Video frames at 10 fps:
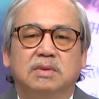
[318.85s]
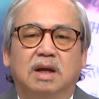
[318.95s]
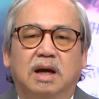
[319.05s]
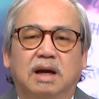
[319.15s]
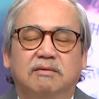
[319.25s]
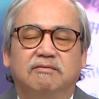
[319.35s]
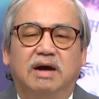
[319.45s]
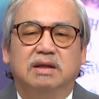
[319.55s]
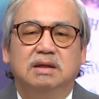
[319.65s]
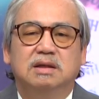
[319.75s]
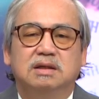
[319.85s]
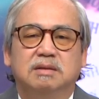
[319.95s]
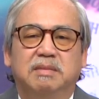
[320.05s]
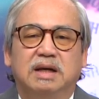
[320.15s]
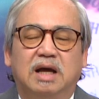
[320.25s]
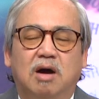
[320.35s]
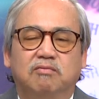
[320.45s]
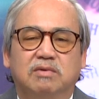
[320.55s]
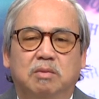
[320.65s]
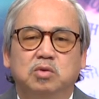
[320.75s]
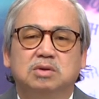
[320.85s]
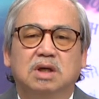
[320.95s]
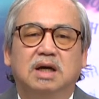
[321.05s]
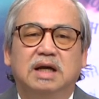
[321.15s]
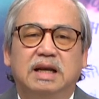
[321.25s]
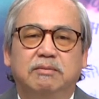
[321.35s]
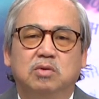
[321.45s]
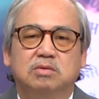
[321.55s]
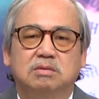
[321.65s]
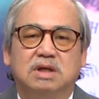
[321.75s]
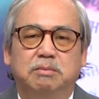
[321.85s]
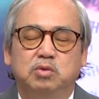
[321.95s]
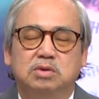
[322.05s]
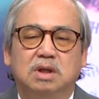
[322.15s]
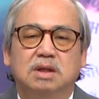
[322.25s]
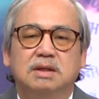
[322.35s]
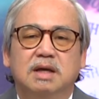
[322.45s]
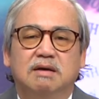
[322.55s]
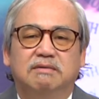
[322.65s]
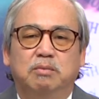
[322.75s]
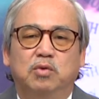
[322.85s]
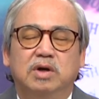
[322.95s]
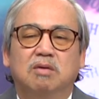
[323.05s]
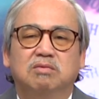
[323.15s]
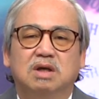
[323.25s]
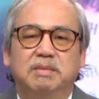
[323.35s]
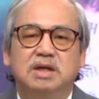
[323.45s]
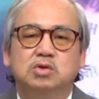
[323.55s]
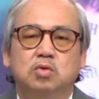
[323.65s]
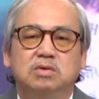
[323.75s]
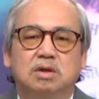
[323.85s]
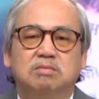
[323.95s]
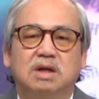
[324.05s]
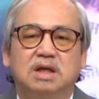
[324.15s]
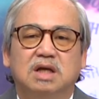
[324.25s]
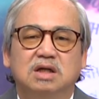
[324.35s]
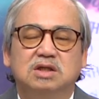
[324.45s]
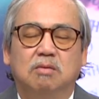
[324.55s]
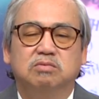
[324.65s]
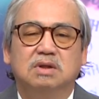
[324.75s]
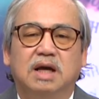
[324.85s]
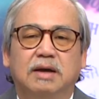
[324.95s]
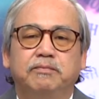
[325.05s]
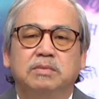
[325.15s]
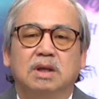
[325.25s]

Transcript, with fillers: à, và những người mà là học computer hay làm computer vào mùa đông khi mới hít xuống thì chúng ta nên cẩn trọng tức là